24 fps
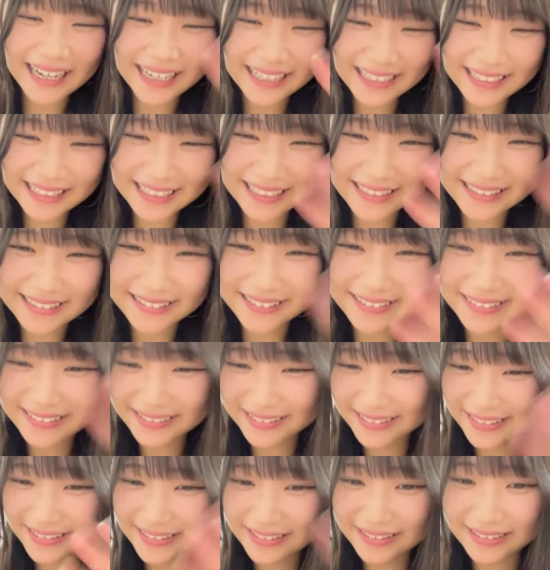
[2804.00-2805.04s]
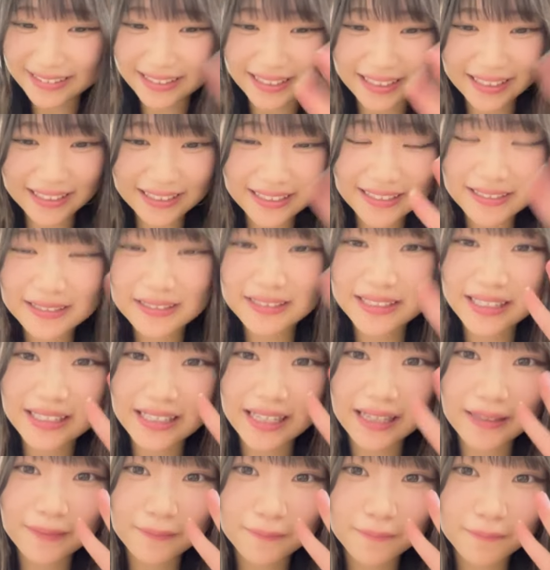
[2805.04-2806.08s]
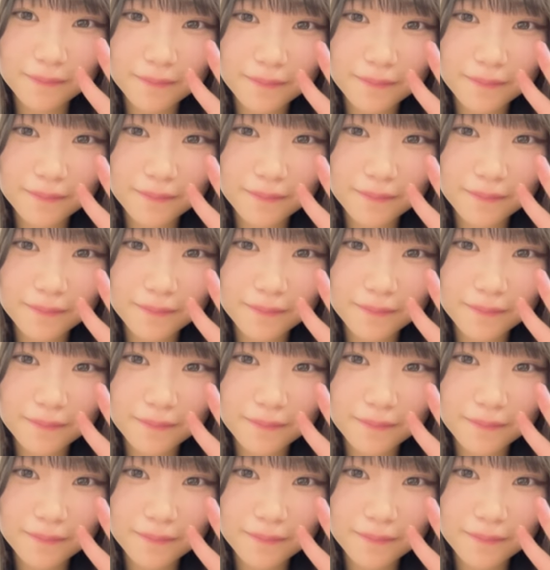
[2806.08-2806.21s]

ありがとう待ってじゃあね